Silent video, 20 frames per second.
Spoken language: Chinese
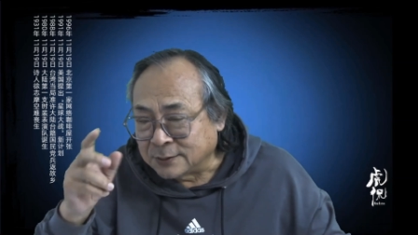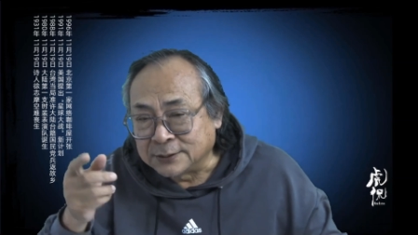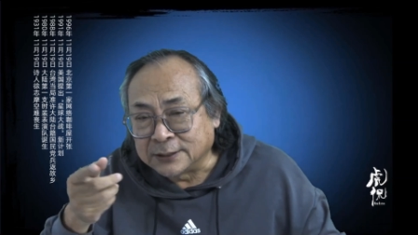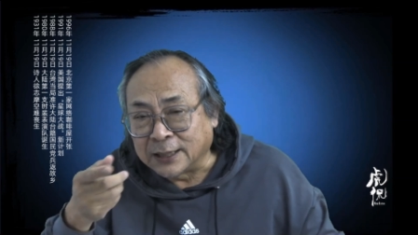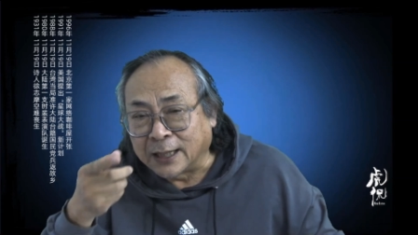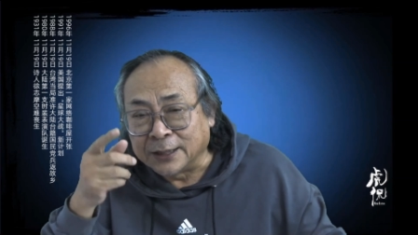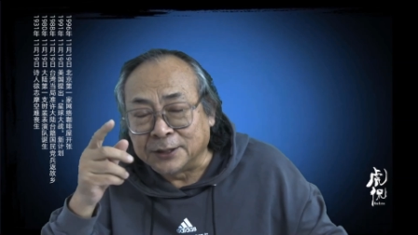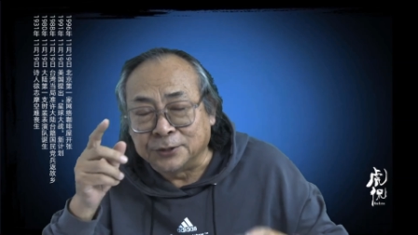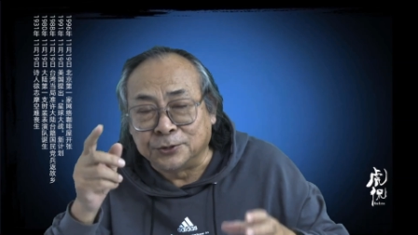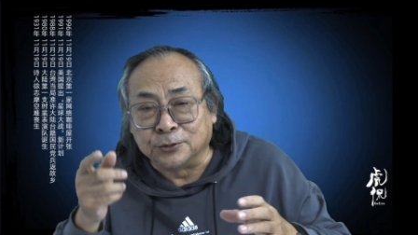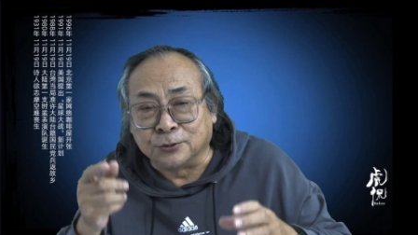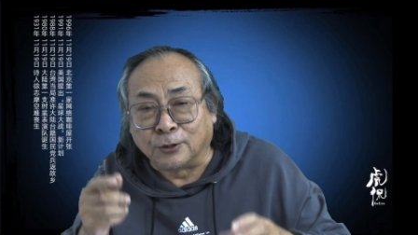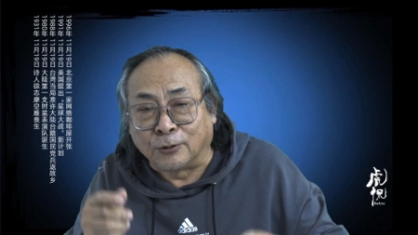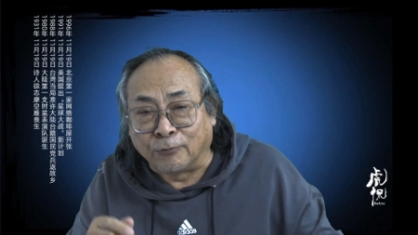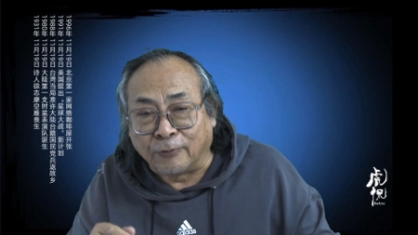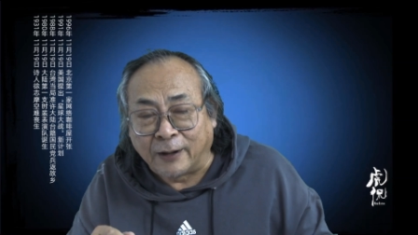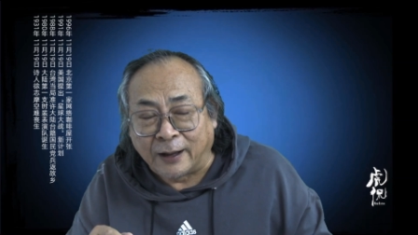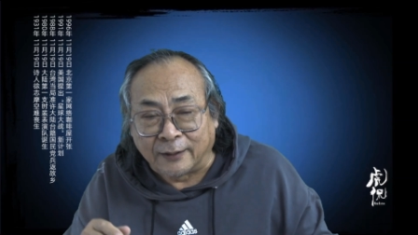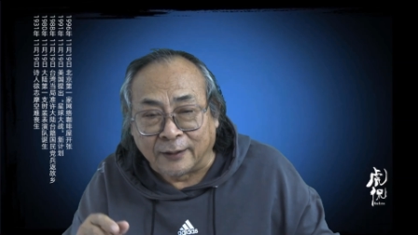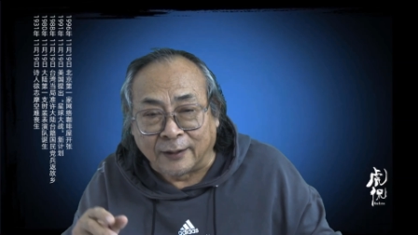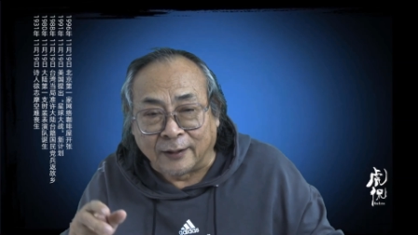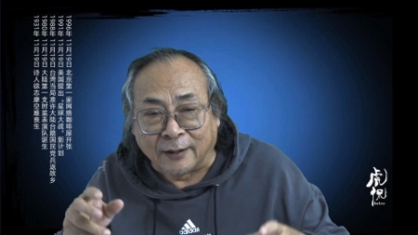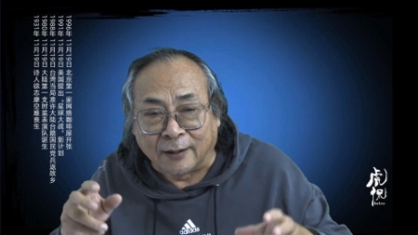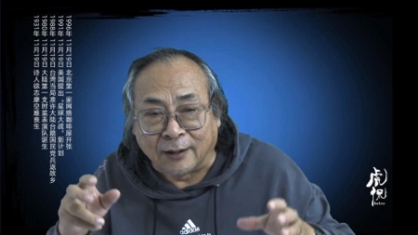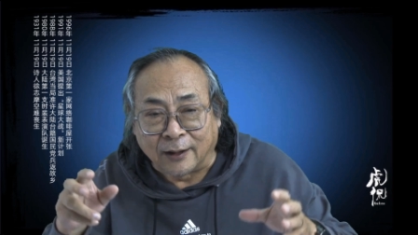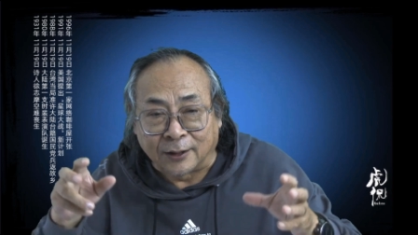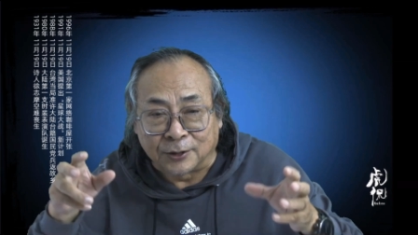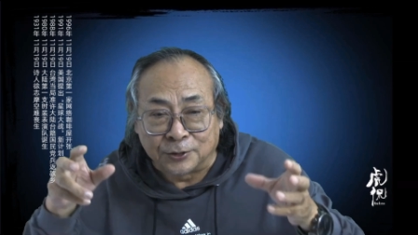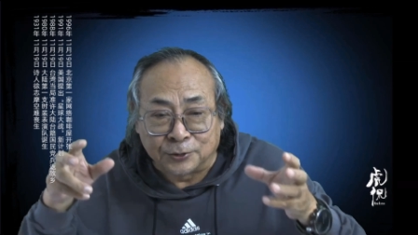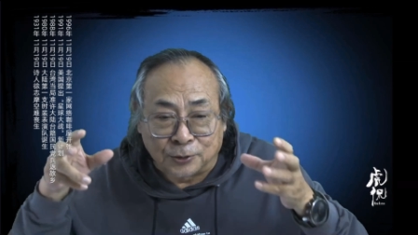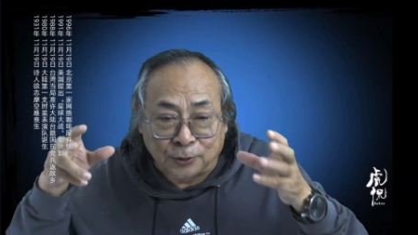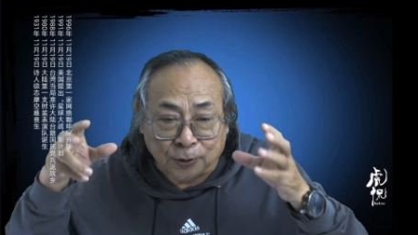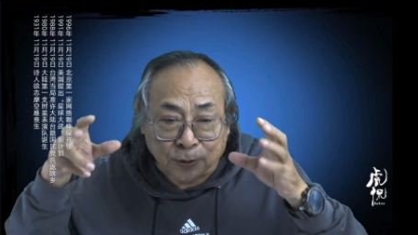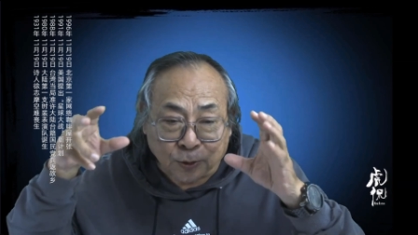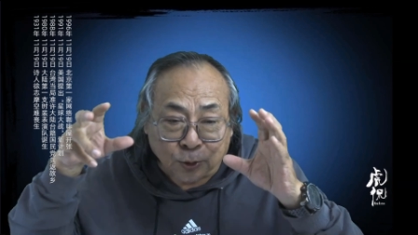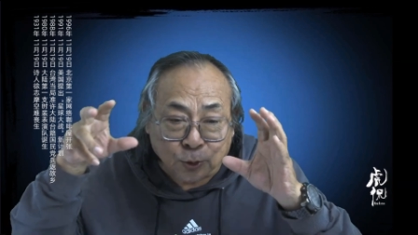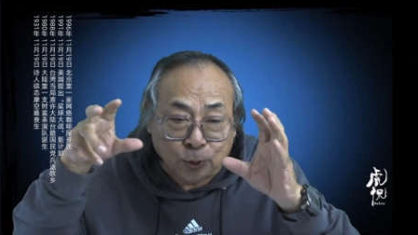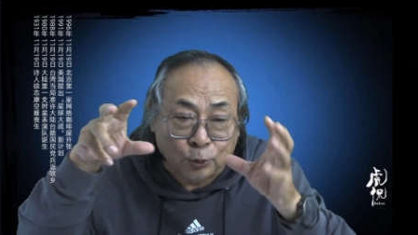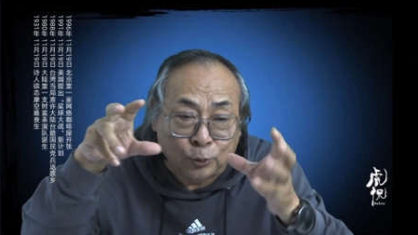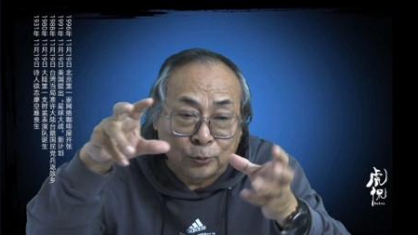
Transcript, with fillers: 下一句我忘了，好像就是